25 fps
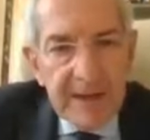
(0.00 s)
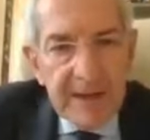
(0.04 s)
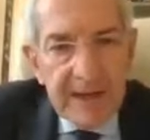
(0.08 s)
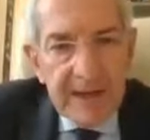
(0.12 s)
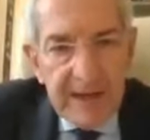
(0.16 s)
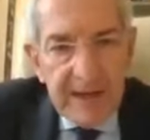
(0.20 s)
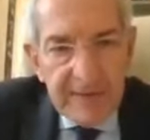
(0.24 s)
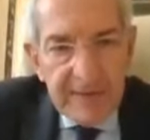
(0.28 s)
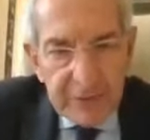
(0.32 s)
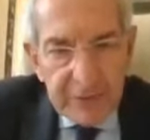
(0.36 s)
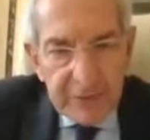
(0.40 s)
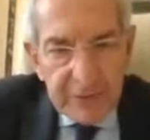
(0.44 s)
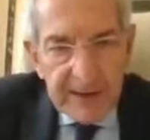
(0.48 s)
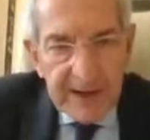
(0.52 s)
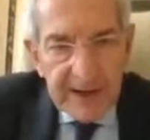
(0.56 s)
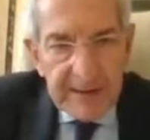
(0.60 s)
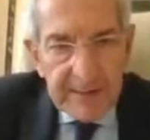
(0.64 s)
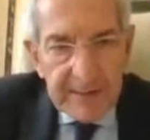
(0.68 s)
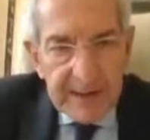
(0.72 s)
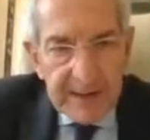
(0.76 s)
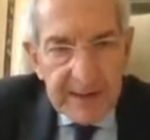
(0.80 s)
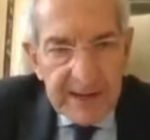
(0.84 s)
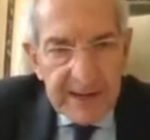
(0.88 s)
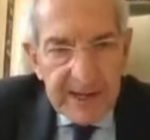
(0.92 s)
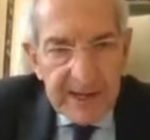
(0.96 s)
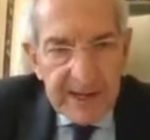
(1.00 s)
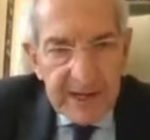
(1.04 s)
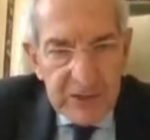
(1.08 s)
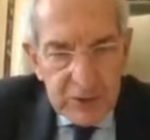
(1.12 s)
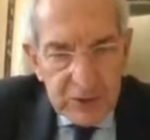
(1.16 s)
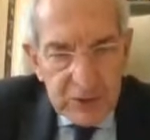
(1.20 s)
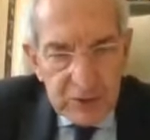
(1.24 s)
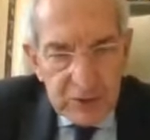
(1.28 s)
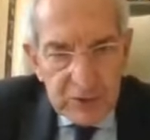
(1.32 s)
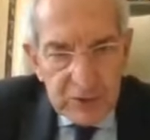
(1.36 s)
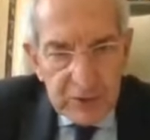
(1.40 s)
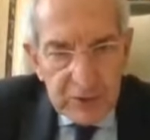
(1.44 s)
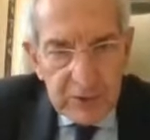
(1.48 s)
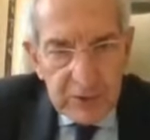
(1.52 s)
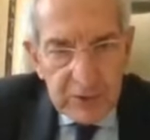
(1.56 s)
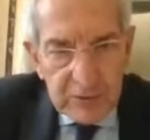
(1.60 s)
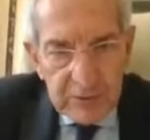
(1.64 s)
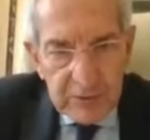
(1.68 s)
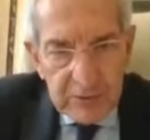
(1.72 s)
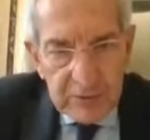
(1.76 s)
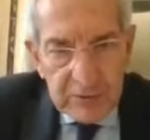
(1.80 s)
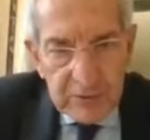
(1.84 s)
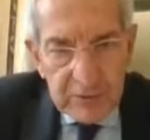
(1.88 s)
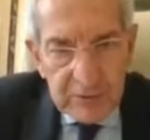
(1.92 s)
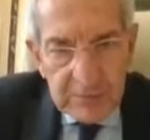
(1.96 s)
i fondali marini sono,
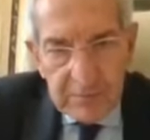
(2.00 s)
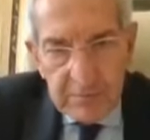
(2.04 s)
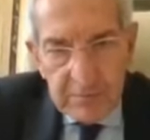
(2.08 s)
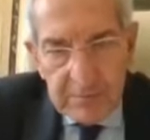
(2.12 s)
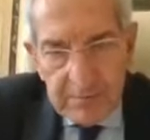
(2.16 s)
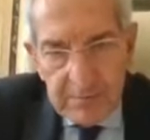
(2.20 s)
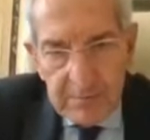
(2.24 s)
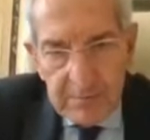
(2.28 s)
um,